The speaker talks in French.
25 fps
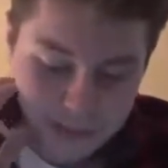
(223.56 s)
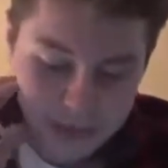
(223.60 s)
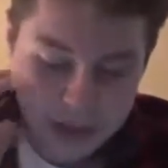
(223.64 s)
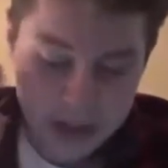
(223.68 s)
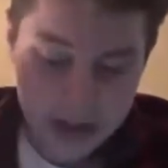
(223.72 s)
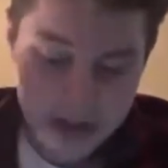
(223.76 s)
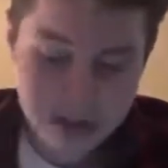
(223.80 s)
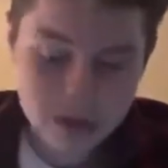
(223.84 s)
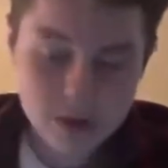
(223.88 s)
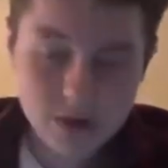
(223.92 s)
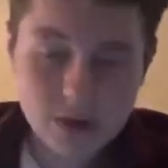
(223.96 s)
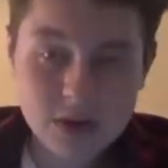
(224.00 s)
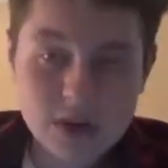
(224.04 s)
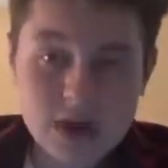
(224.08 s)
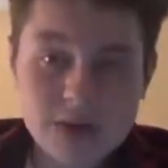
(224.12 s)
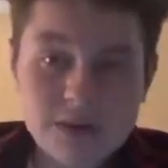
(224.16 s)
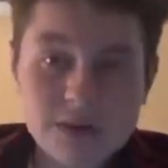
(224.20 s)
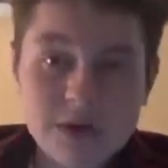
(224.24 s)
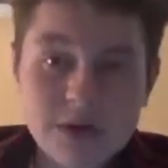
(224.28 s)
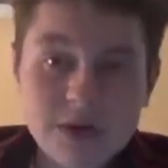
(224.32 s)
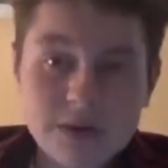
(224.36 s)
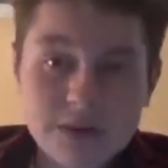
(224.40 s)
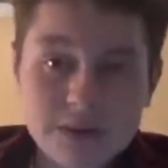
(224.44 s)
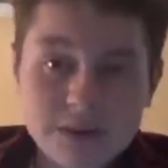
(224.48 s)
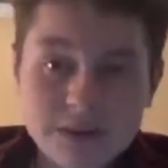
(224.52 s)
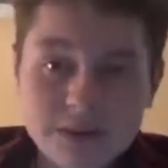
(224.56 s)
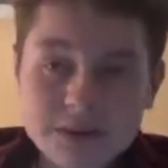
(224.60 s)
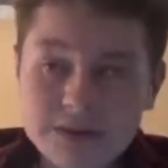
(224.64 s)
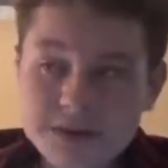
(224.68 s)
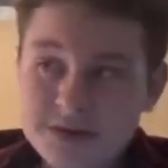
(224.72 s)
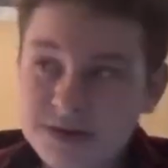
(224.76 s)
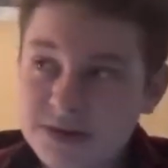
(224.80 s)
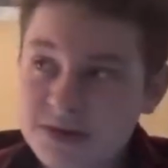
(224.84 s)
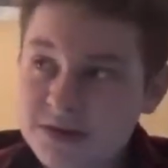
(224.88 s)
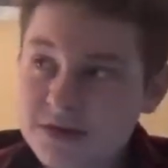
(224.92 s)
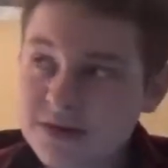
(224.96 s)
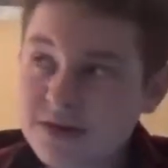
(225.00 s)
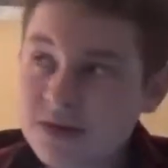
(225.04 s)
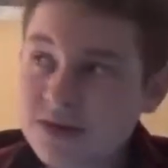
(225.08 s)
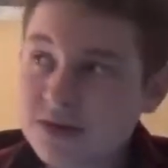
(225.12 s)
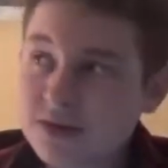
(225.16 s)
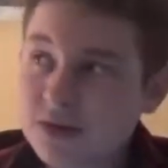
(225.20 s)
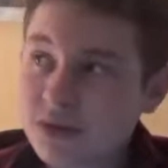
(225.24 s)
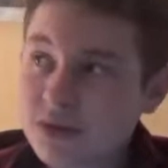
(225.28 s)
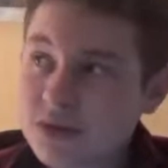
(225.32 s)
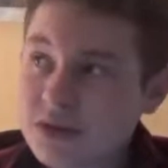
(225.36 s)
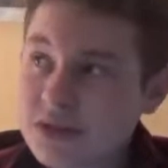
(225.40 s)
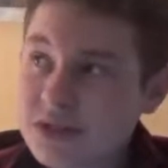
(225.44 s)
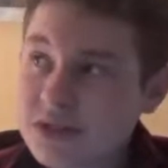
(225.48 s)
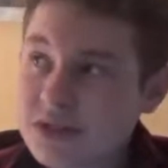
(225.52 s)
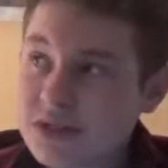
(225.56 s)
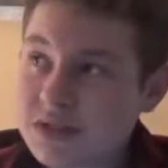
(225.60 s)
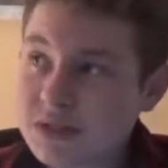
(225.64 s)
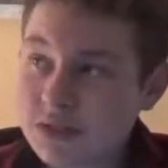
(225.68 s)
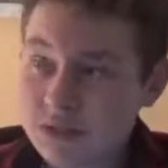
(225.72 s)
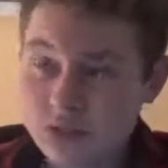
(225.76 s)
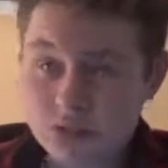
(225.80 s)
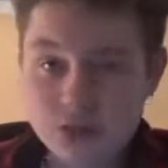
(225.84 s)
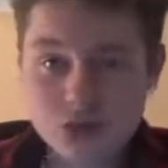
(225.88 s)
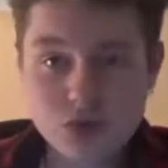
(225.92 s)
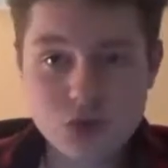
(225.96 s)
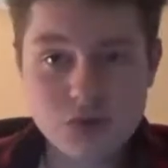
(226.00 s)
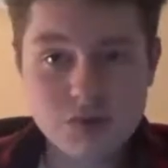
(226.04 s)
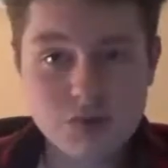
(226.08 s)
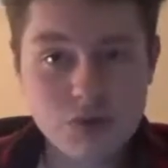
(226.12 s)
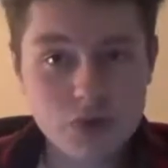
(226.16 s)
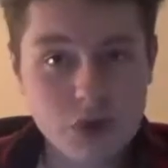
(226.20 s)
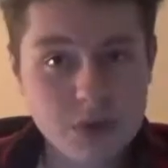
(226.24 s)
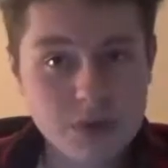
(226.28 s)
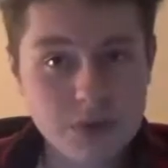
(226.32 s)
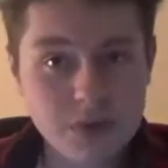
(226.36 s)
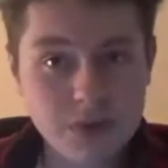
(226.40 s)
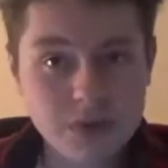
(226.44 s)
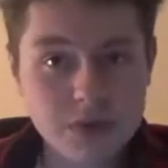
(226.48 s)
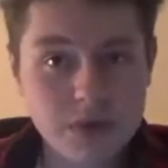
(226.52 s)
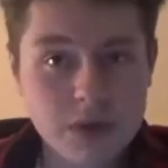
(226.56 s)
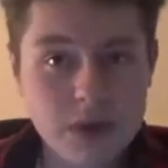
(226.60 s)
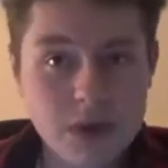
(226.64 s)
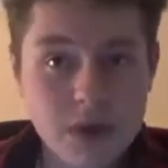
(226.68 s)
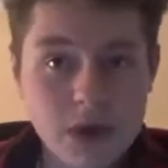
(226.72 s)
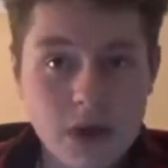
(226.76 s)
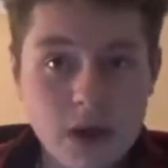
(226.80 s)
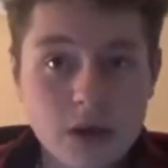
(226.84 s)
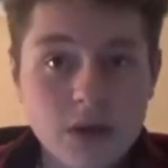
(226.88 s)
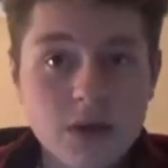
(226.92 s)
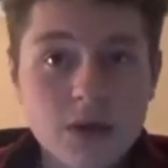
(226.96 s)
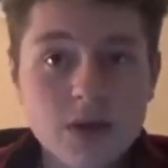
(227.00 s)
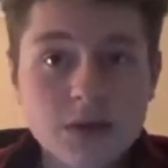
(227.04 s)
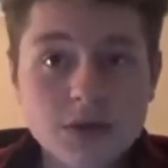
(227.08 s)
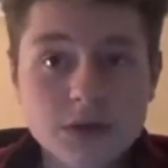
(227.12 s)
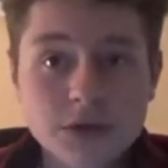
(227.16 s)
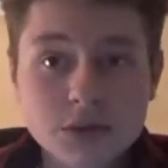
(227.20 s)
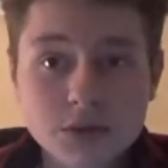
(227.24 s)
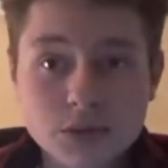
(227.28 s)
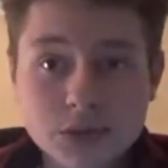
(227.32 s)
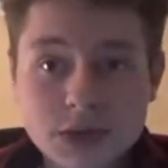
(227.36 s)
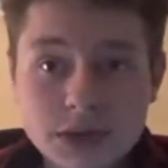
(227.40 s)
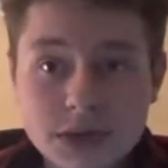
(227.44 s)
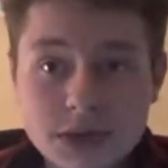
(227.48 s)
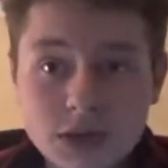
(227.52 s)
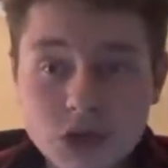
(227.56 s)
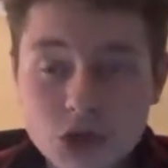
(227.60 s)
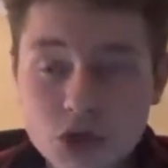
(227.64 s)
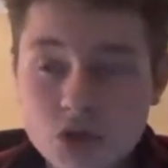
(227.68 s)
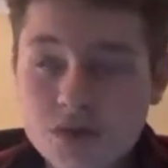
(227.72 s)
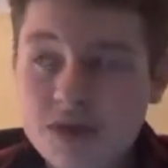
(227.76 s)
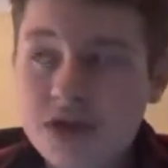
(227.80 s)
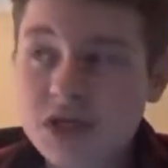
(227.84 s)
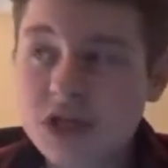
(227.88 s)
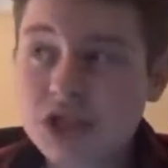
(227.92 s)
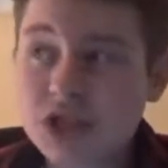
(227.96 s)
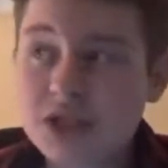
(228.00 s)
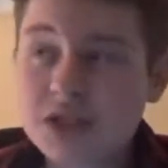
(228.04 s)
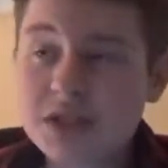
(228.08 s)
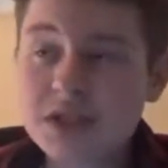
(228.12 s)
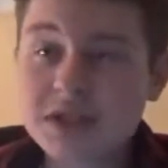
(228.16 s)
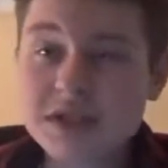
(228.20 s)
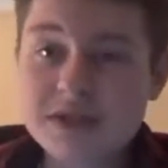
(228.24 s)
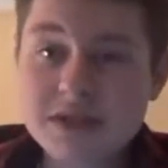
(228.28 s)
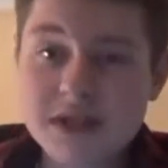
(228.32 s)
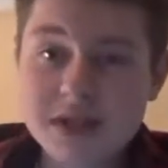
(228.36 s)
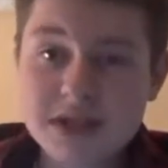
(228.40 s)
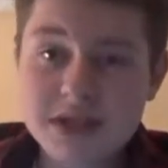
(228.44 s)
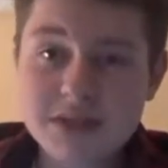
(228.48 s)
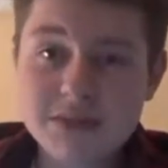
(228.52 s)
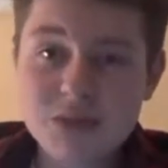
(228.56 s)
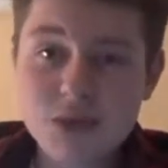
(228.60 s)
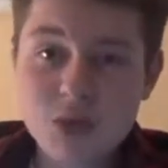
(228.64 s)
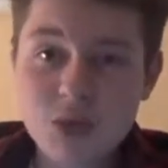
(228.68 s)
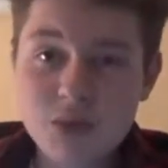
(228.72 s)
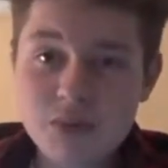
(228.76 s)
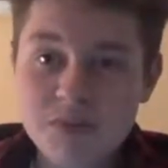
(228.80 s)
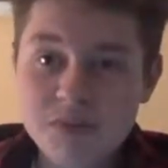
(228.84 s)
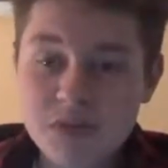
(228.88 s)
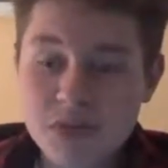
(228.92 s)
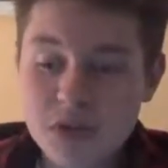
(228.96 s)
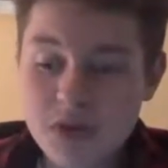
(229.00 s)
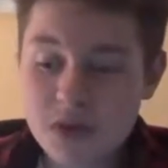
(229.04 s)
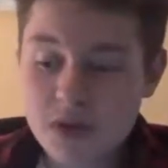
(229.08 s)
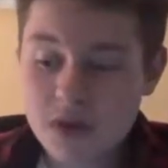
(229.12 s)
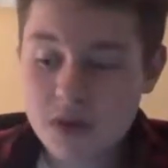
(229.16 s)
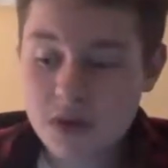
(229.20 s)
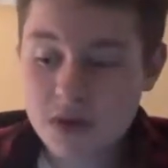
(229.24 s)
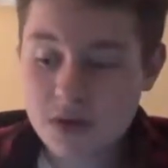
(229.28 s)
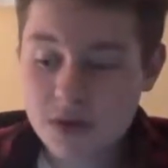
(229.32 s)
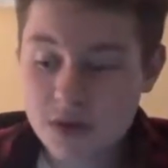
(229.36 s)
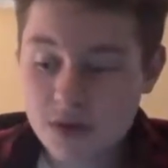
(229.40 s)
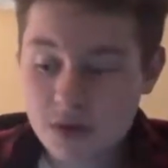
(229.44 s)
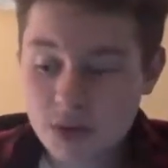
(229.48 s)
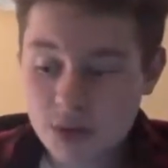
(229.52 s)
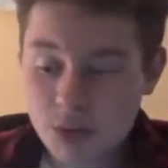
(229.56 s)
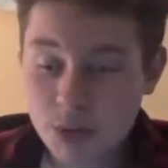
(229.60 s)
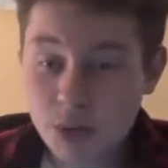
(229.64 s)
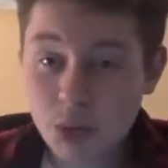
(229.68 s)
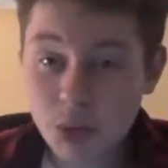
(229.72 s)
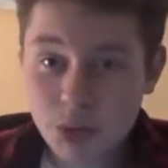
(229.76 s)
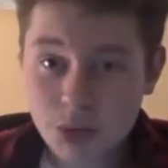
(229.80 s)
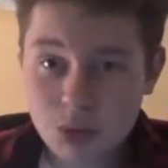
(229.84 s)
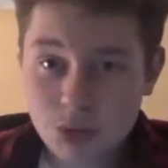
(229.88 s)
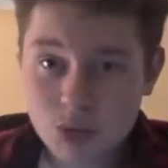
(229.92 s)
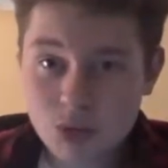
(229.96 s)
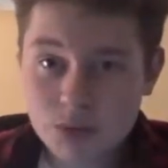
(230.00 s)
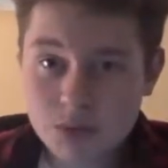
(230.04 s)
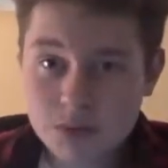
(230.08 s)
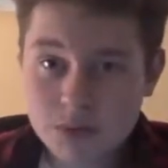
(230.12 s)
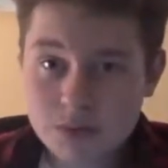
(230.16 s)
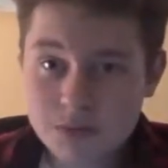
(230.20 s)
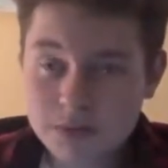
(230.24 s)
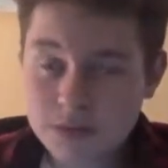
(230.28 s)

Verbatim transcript: alors là, par contre, ça c'est une grosse question, donc je vais vous répondre. Donc oui, je vais acheter des animaux, euh, beaucoup.